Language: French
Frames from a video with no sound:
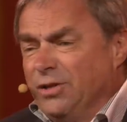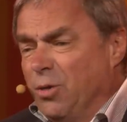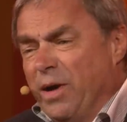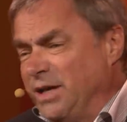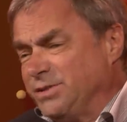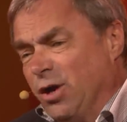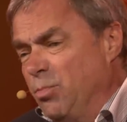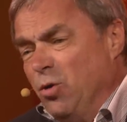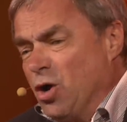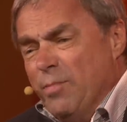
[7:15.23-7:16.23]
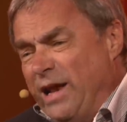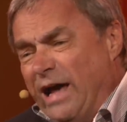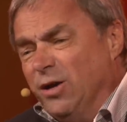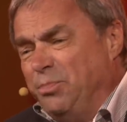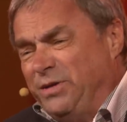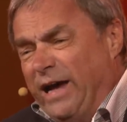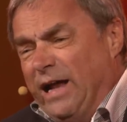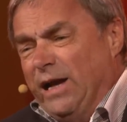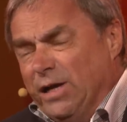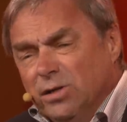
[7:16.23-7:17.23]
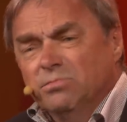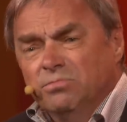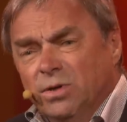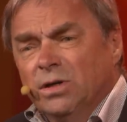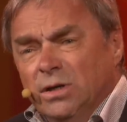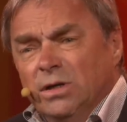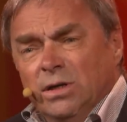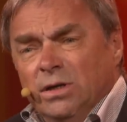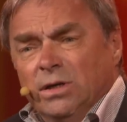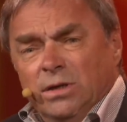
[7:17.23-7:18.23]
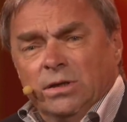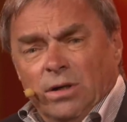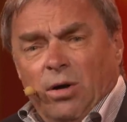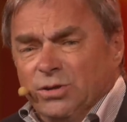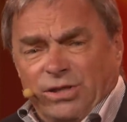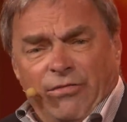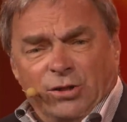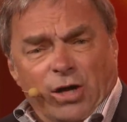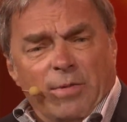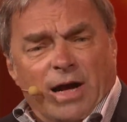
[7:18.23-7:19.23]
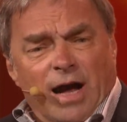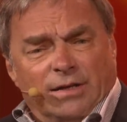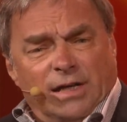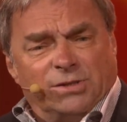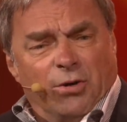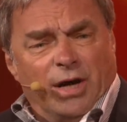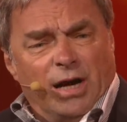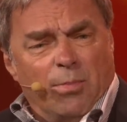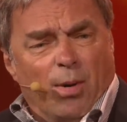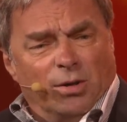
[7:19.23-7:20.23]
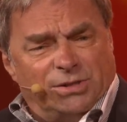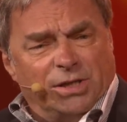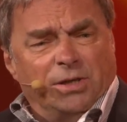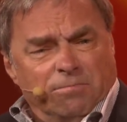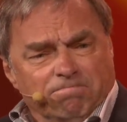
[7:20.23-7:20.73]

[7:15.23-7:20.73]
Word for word: de bain, c'était un peu comme aller à l'hôpital. On savait jamais quand est-ce qu'on allait passer.